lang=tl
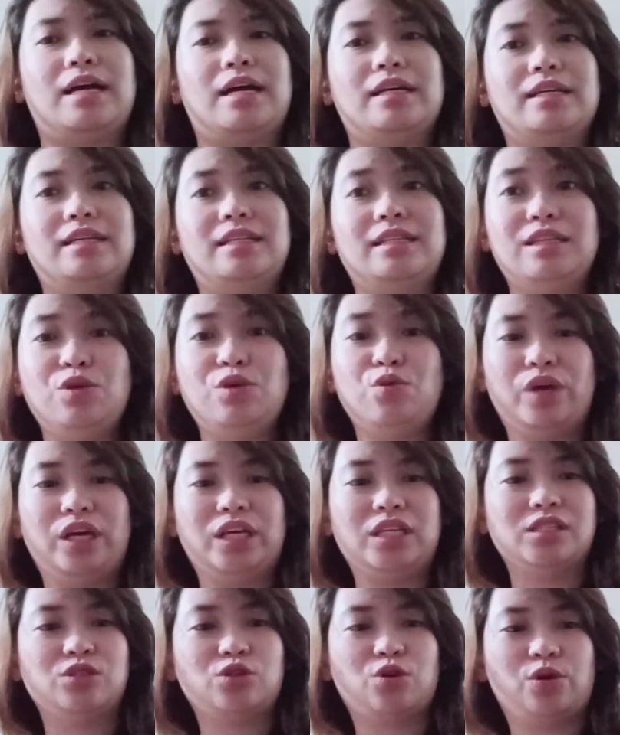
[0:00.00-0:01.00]
Hindi ways,
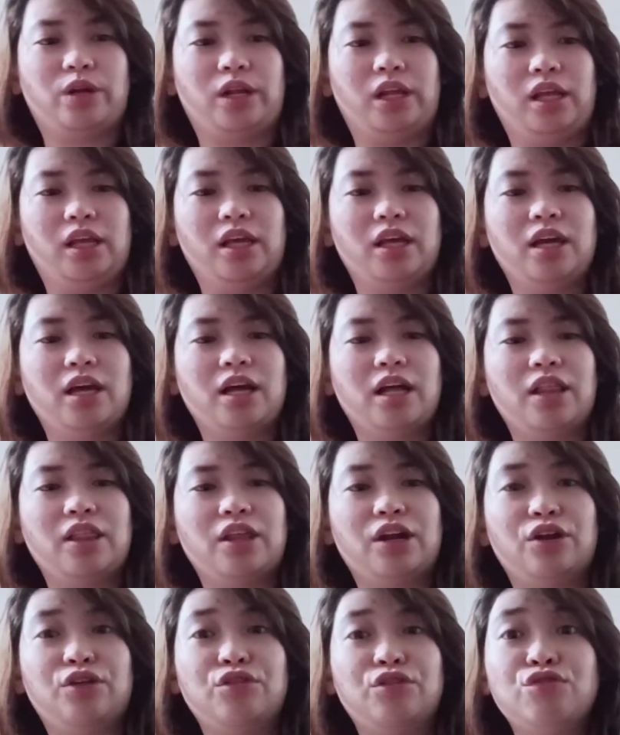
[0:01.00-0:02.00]
sorry. There
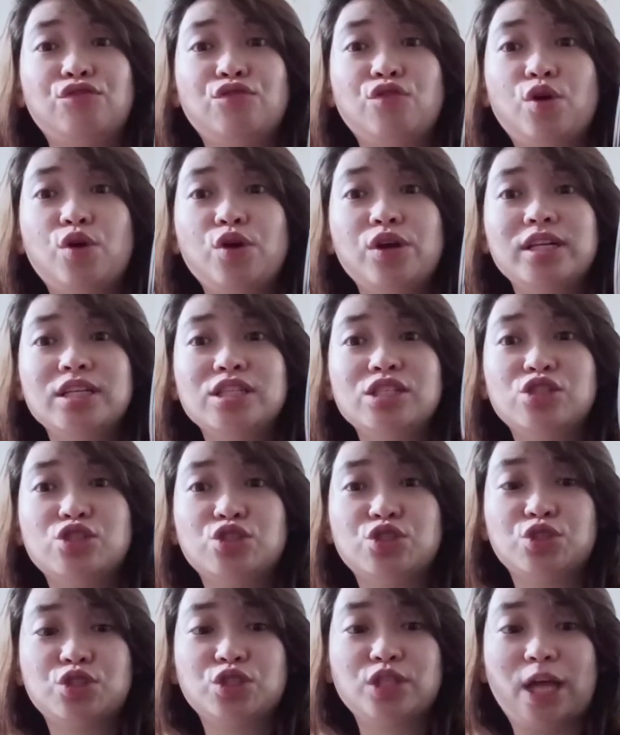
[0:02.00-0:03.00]
are four steps
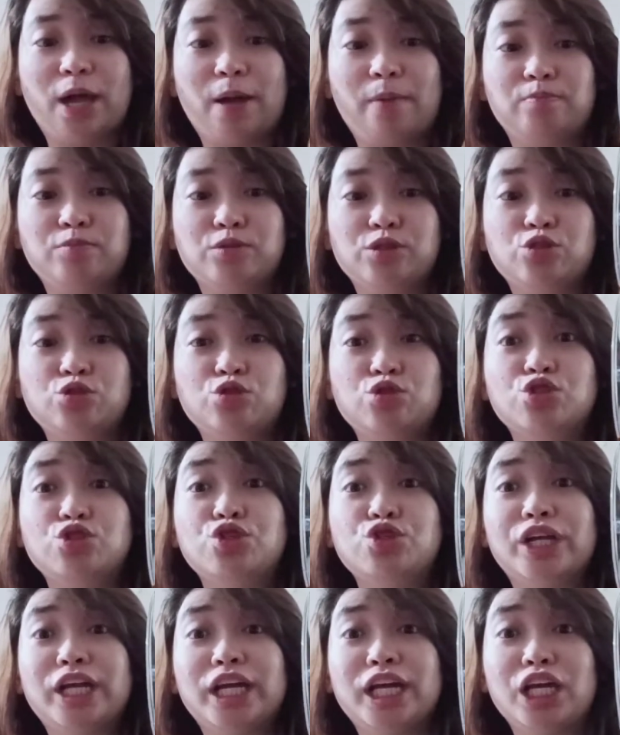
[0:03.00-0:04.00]
steps to
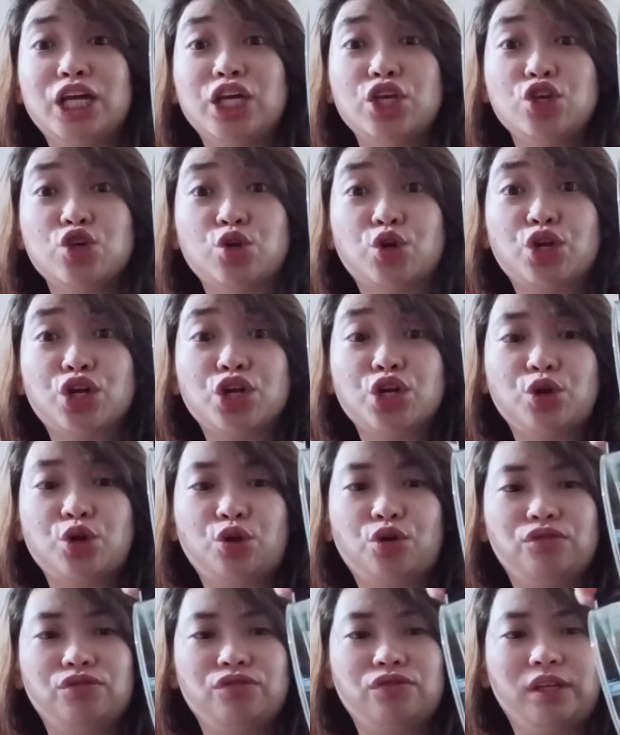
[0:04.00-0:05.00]
drink your
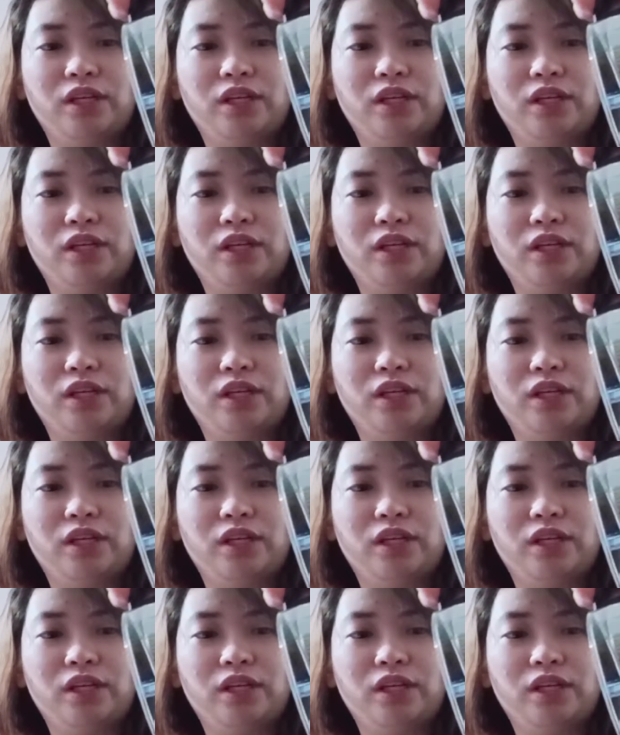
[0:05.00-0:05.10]
coffee.